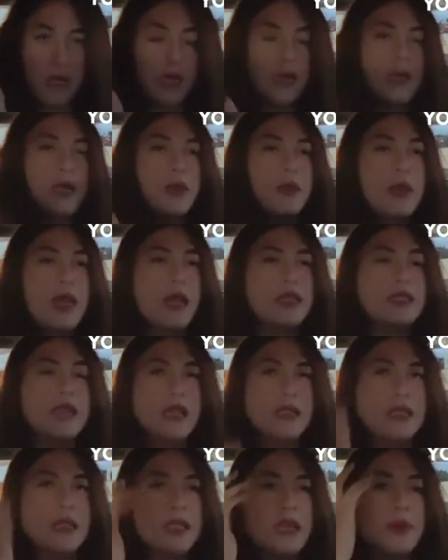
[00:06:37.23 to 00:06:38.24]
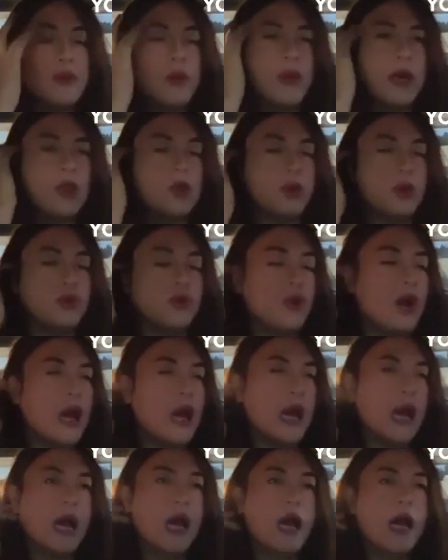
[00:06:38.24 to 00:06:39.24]
karena dia bilang janji dia mau bantuin gue
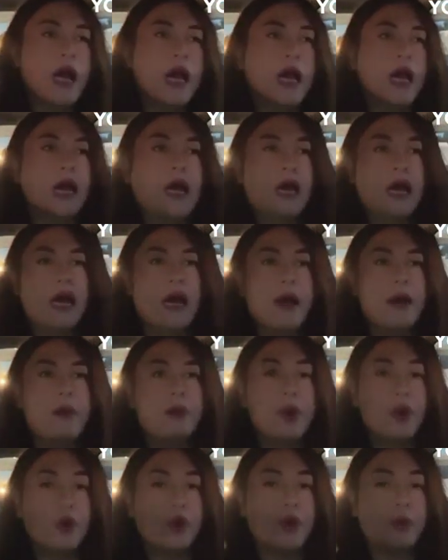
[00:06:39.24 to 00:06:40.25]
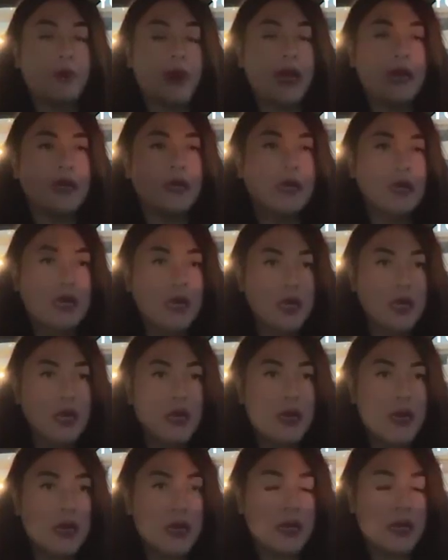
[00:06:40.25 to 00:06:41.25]
uh, minggu depan
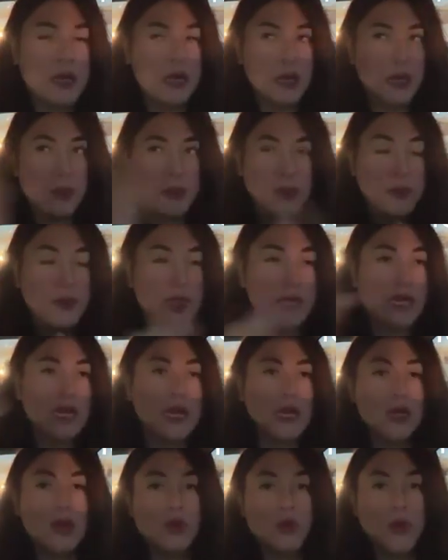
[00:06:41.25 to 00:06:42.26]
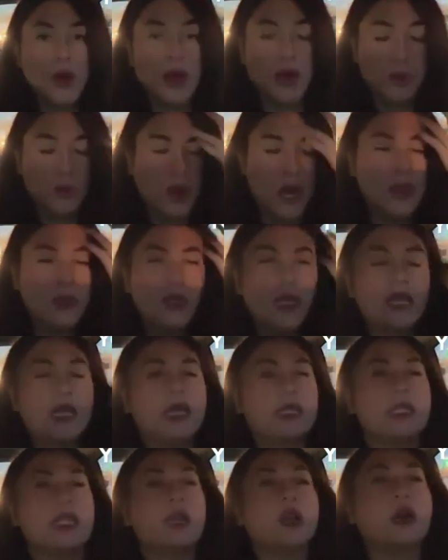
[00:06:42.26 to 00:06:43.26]
uh, benerin rumah bukan
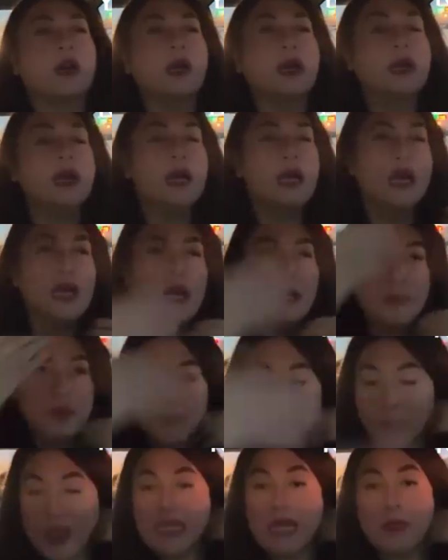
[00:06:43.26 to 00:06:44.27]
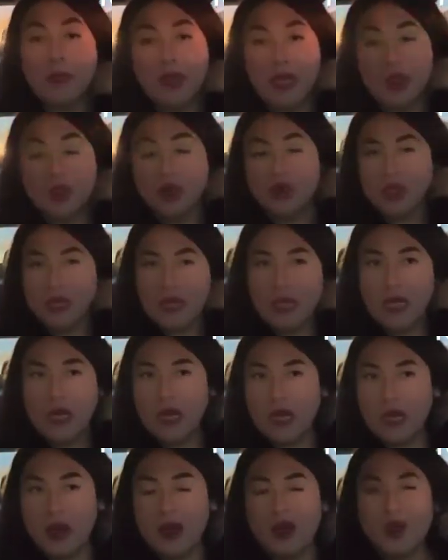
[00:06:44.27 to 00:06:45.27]
benerin sih pasang pintu jadi
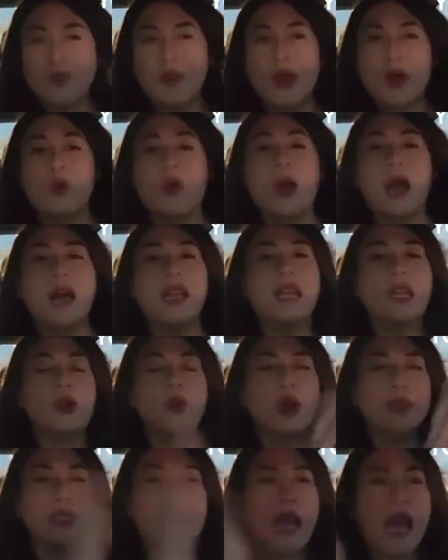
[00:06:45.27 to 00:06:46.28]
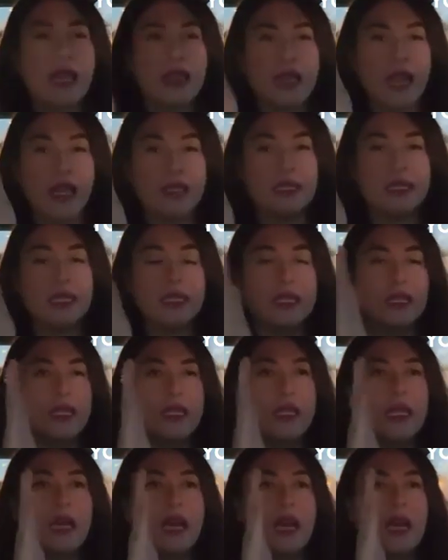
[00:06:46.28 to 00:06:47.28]
rumah gue ada dua sekat guys
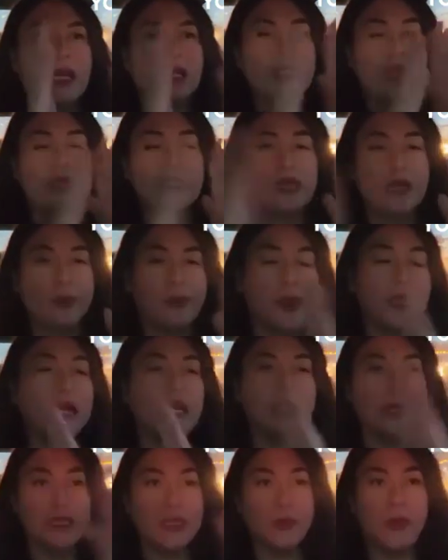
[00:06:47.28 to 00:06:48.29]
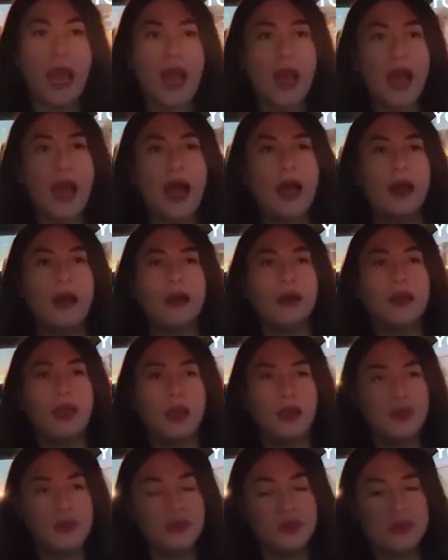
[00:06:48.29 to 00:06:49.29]
jadi sisi depan dan sisi belakang
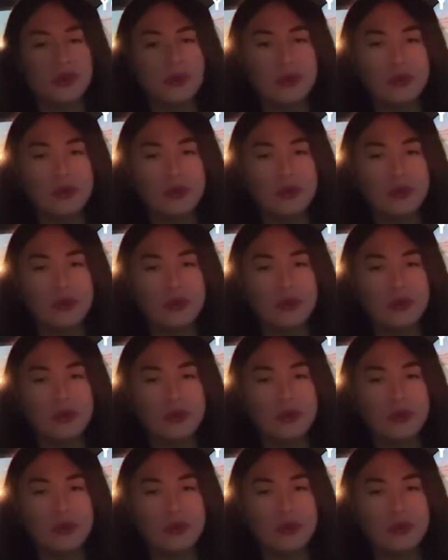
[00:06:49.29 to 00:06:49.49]
ya